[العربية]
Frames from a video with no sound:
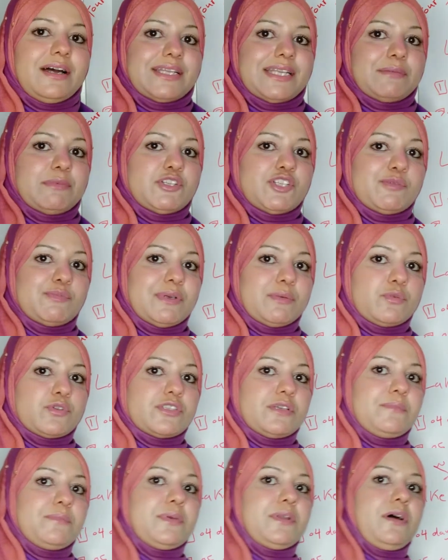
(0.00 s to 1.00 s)
أنا ماشي من أبو
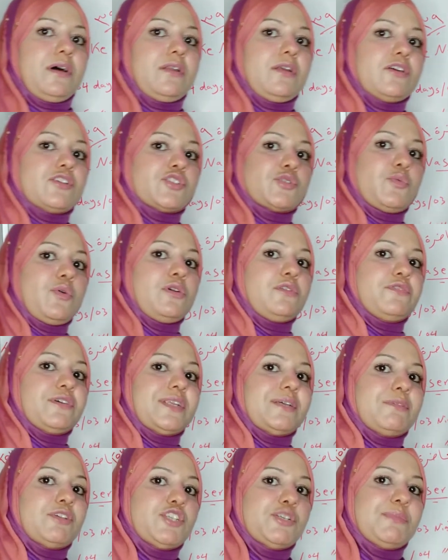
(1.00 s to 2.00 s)
سمبل على أسوان
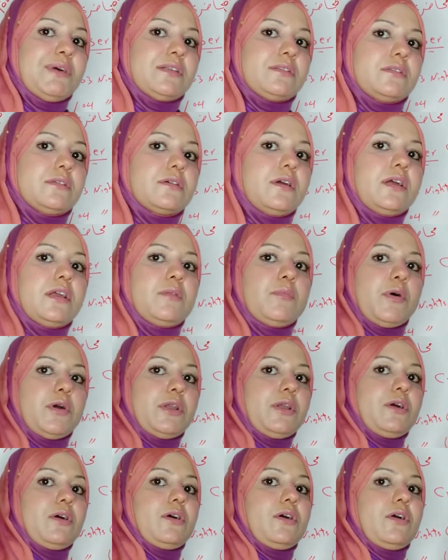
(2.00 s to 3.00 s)
فأنا ماشي مع اتجاه
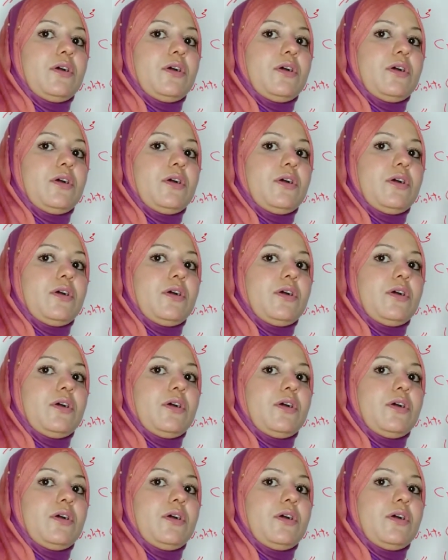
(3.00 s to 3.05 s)
المية